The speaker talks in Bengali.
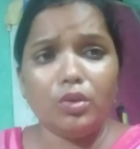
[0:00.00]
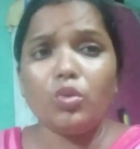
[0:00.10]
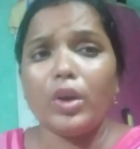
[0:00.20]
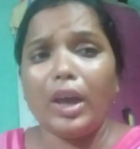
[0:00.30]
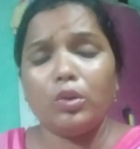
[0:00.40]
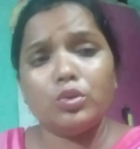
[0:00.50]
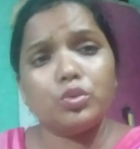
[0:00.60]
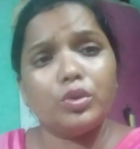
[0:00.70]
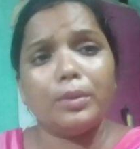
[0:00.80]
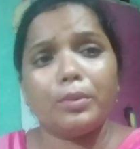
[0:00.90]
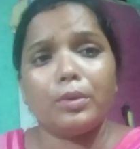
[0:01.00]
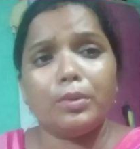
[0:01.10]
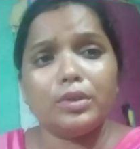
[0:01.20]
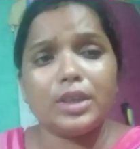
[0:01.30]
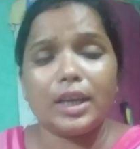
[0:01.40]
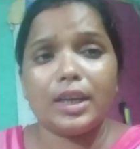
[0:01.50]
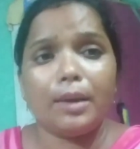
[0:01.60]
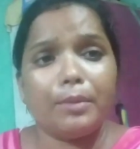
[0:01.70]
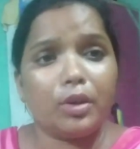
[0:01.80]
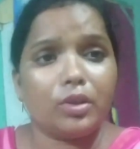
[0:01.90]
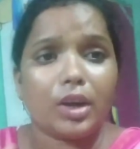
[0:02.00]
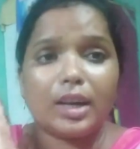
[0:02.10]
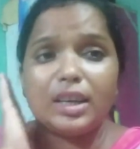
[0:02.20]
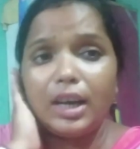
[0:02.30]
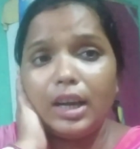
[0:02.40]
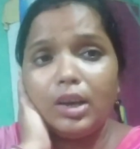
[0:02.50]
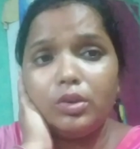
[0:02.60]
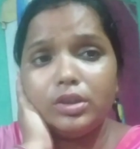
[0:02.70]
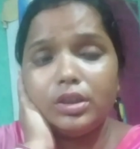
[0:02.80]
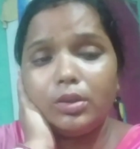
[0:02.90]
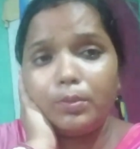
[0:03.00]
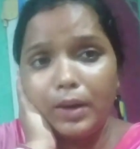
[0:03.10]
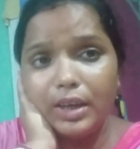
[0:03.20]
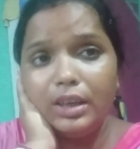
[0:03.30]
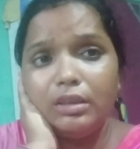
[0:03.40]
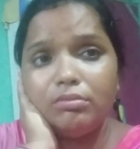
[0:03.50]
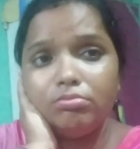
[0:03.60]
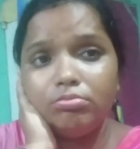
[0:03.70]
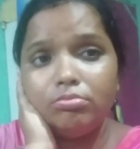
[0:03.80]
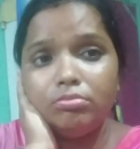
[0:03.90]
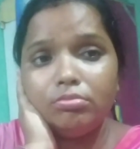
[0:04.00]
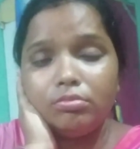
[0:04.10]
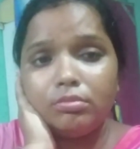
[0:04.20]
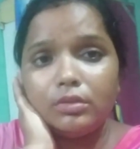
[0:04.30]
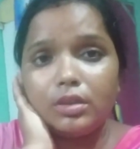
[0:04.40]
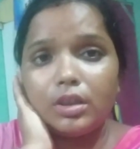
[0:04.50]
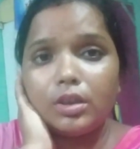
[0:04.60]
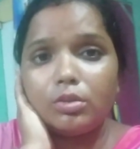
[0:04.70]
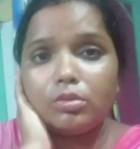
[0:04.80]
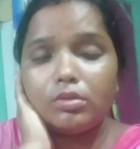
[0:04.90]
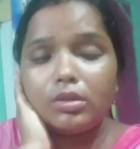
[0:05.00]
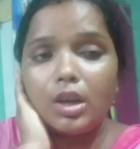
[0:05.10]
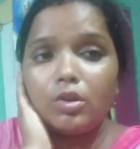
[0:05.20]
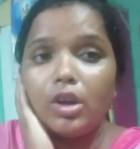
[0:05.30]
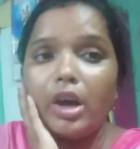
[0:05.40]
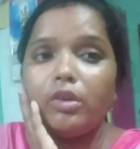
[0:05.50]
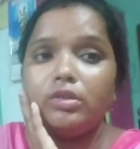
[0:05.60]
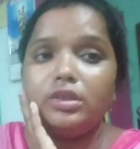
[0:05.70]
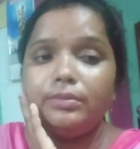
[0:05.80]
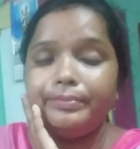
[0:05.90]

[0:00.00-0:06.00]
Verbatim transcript: তো এখন শুয়ে পড়বো জানি না আমি হয়তো কানে কালা হয়ে যেতেও পারি কিন্তু যেন না হয়